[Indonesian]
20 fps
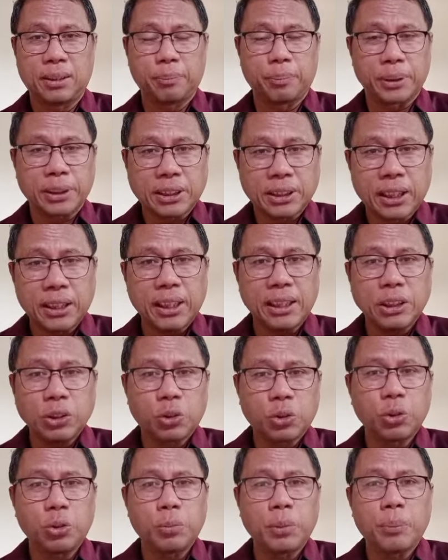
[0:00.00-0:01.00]
Percaya
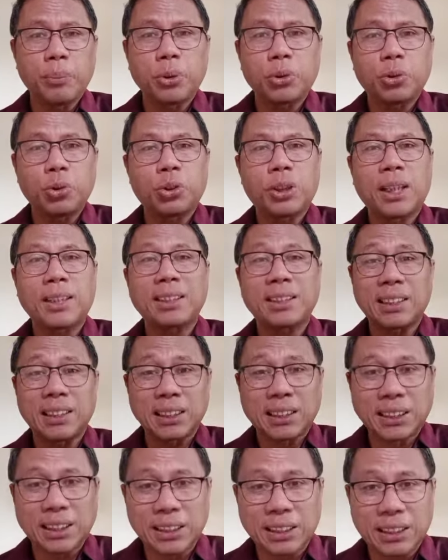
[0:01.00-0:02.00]
itu membutuhkan
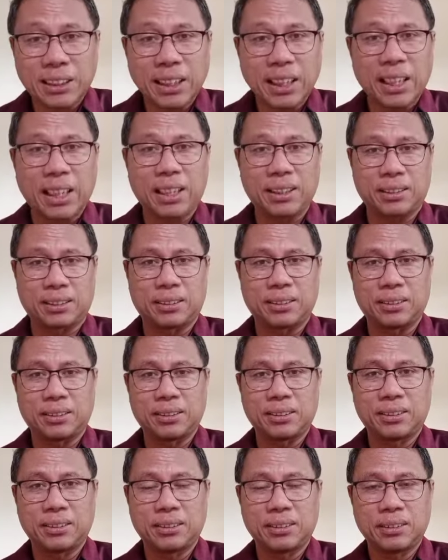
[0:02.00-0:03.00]
kesetiaan.
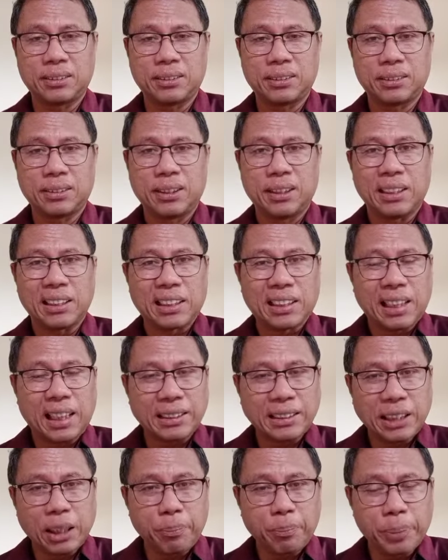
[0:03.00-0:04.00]

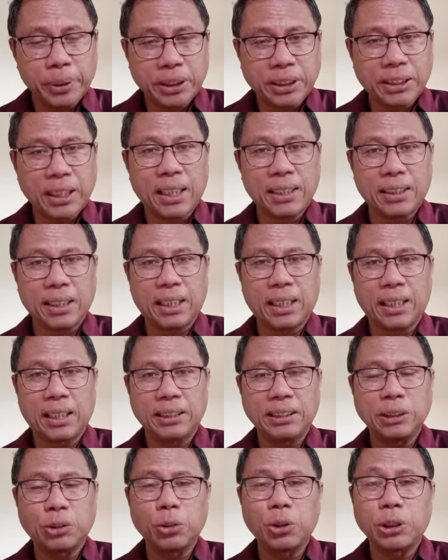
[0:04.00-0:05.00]
Kata
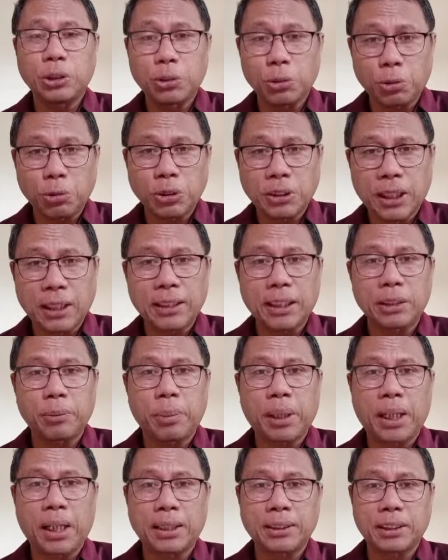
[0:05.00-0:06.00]
percaya itu diturunkan
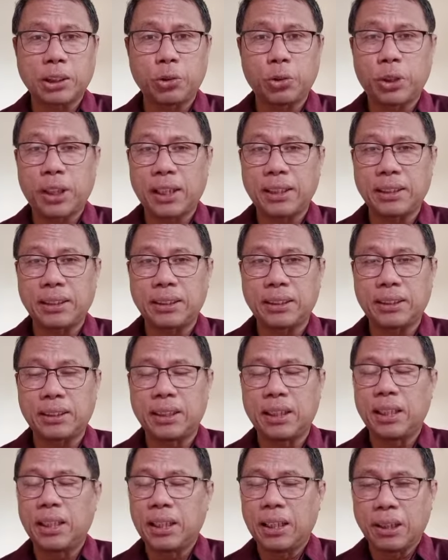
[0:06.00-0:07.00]
dari bahasa Yunani
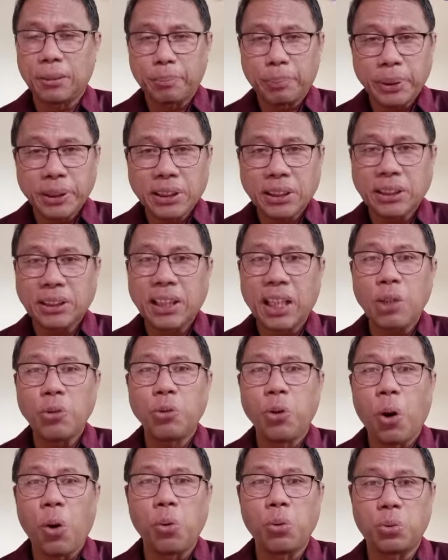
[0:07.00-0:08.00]

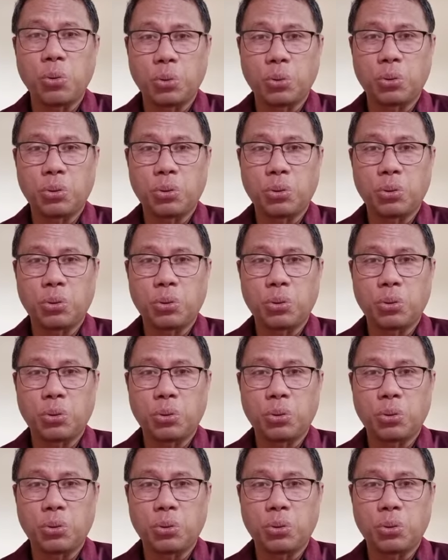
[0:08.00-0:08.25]
pistewo